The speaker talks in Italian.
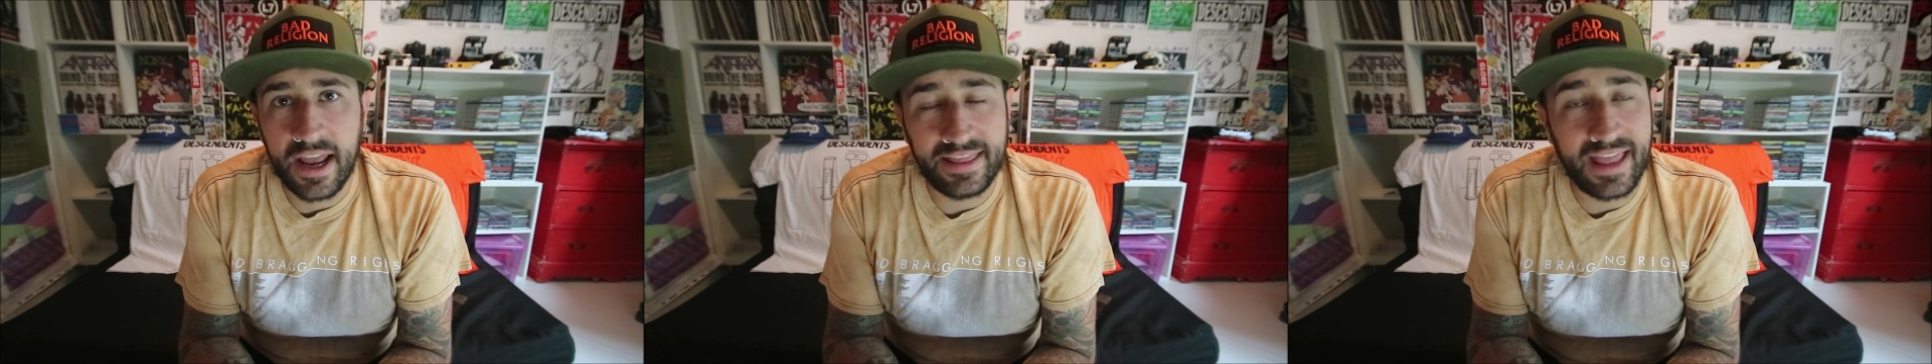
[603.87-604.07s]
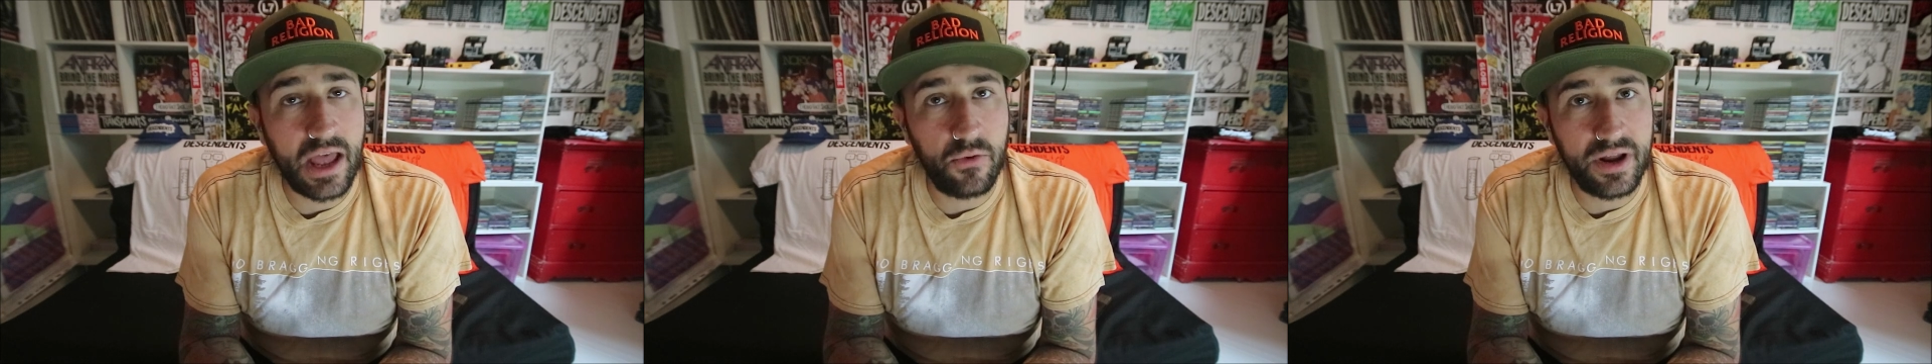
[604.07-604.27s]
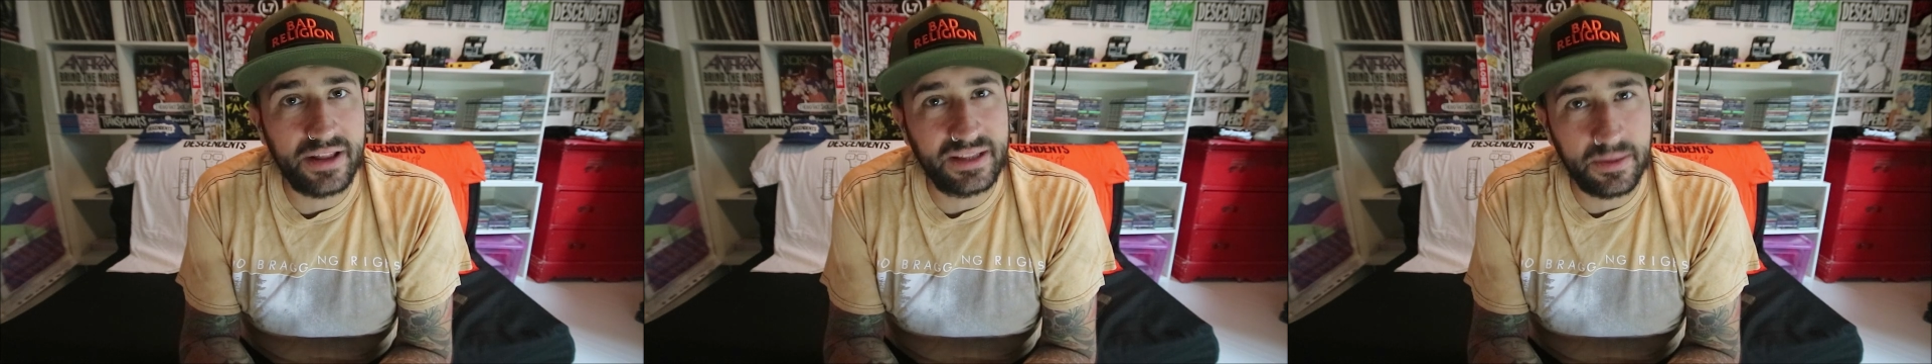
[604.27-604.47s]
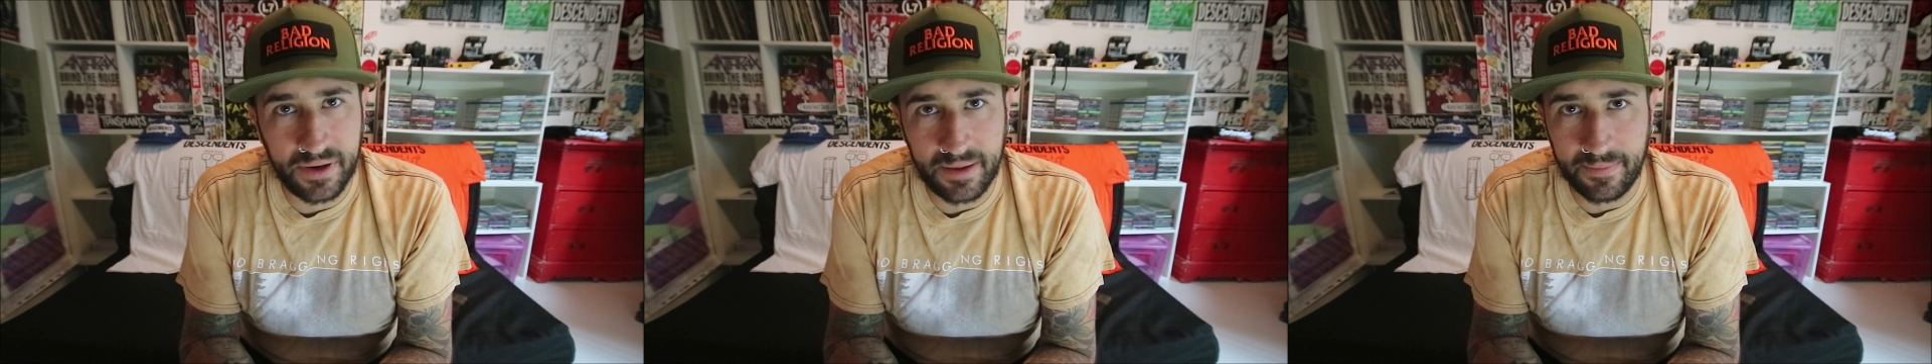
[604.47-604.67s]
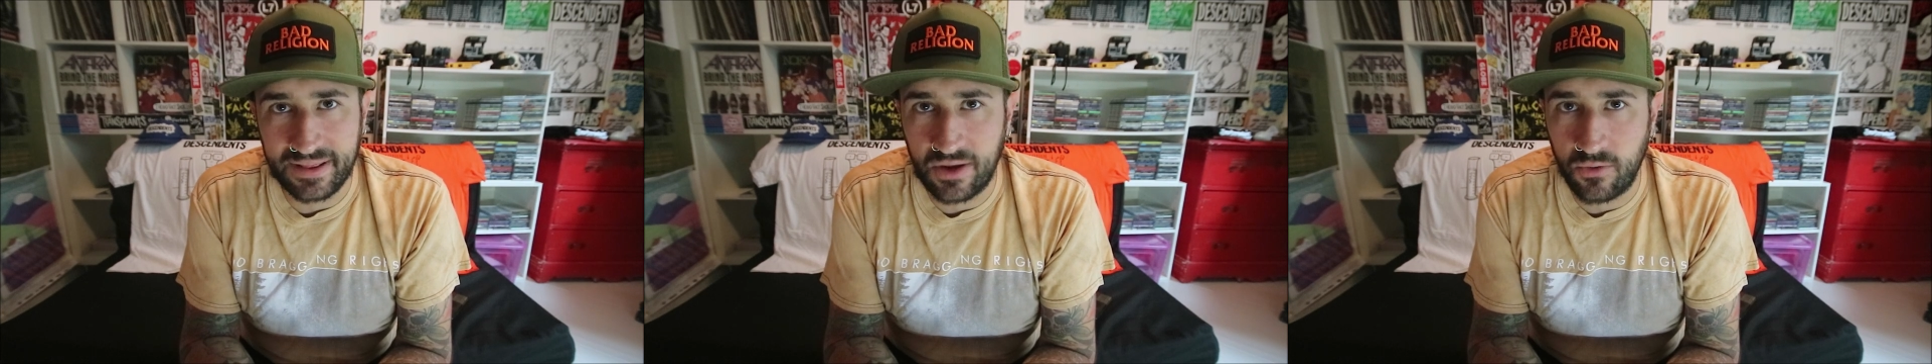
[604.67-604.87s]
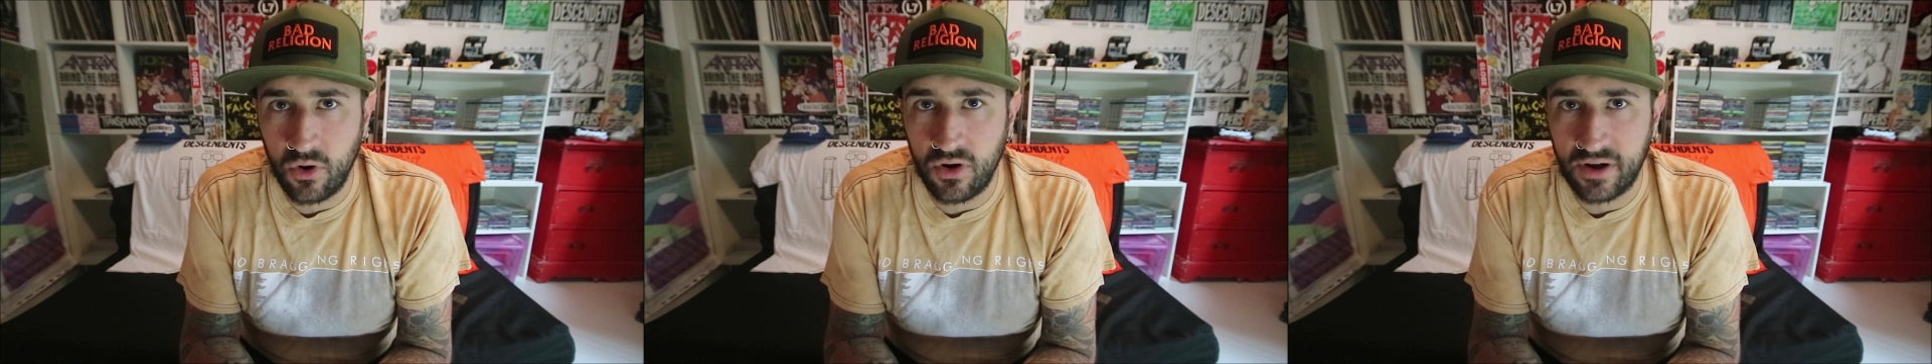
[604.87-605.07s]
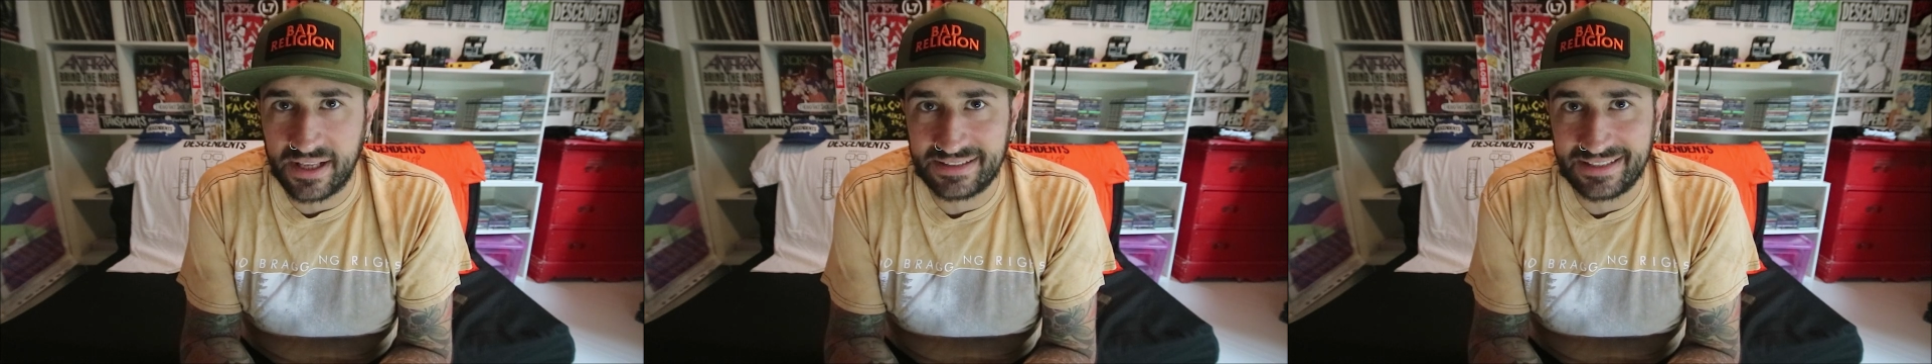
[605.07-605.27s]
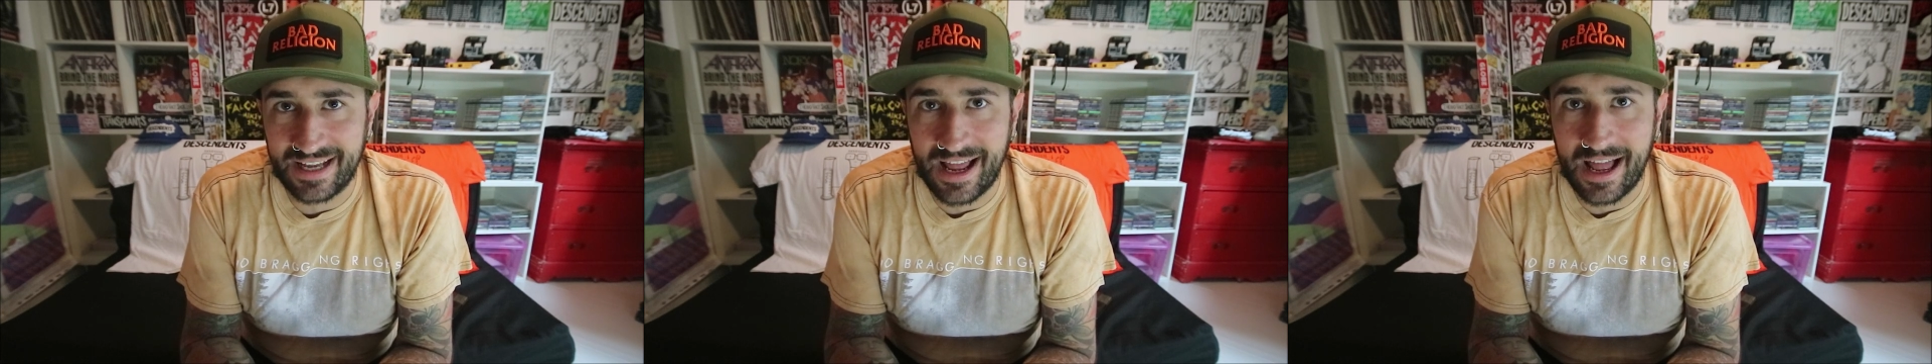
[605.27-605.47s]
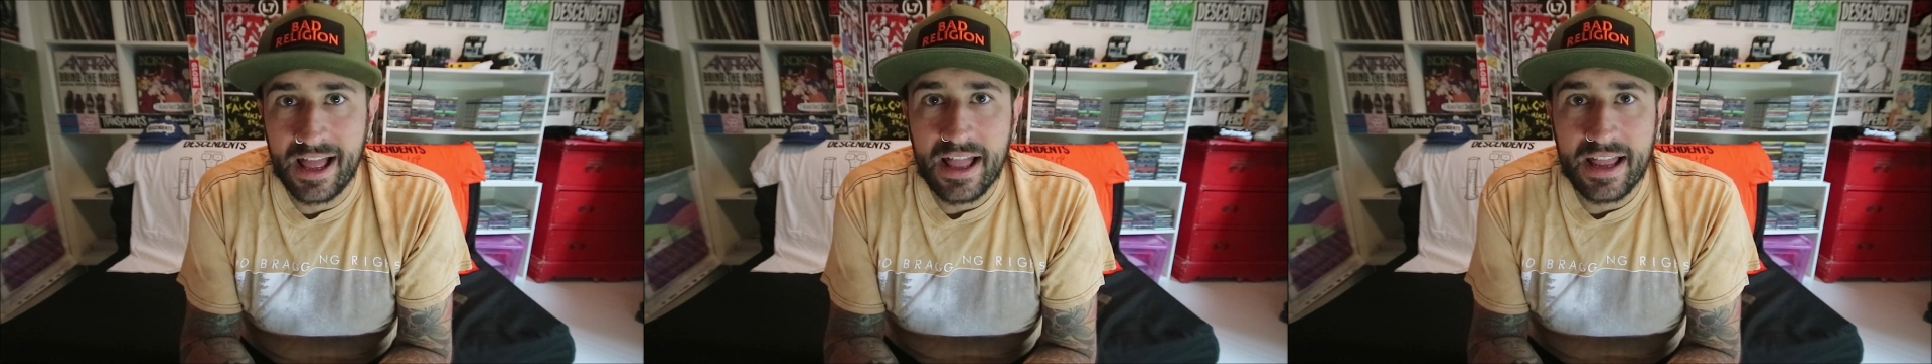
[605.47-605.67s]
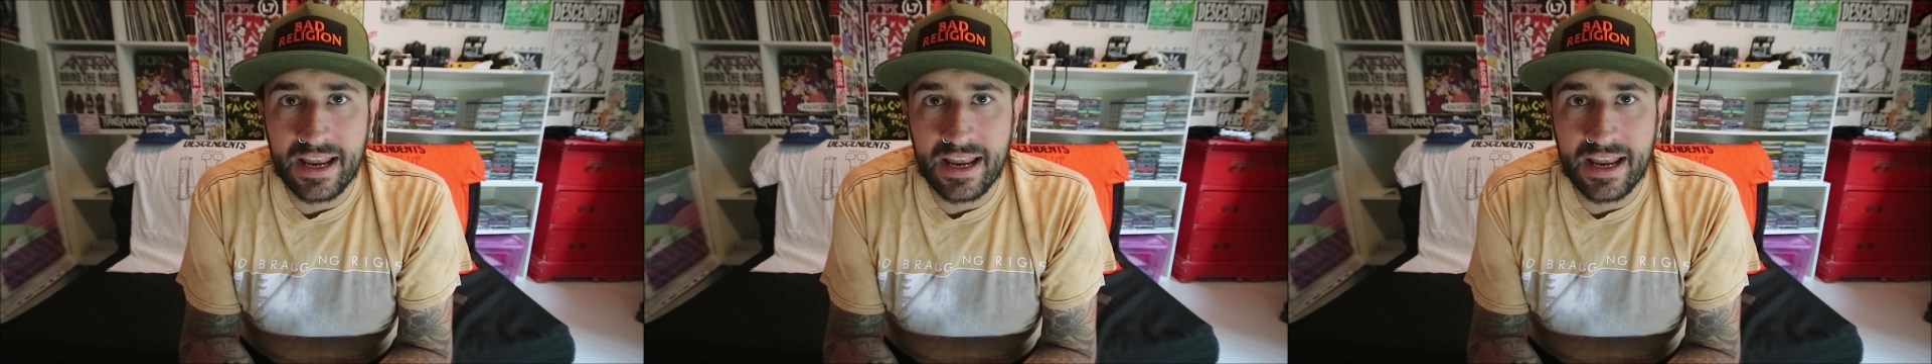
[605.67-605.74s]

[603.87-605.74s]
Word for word: ed è un'anteprima di quello che sarà